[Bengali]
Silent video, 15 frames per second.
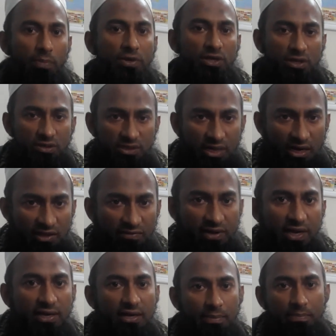নো অবজেকশন
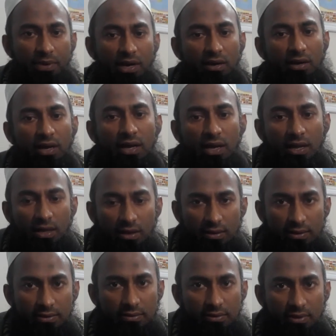সার্টিফিকেট আপনার ইউকেশ
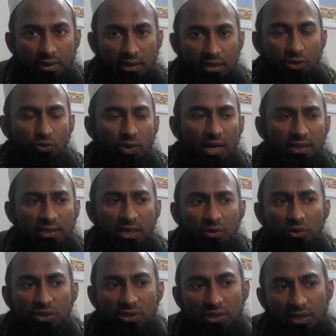ইউক্যাশটা
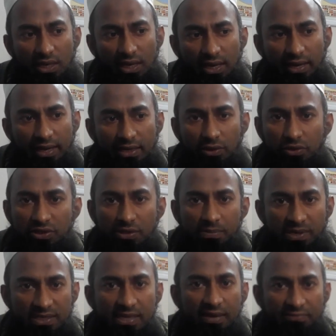হচ্ছে এটা হচ্ছে
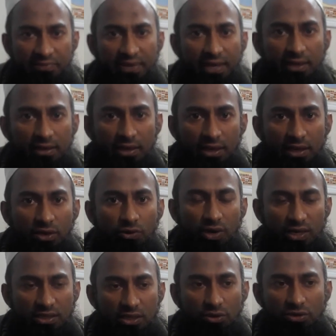ভিসা ফি
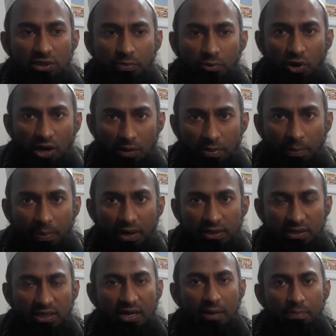ইউক্যাশটা হচ্ছে পরের ব্যাপার
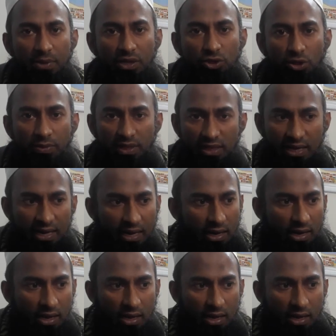যেটা আপনি জমা দেওয়ার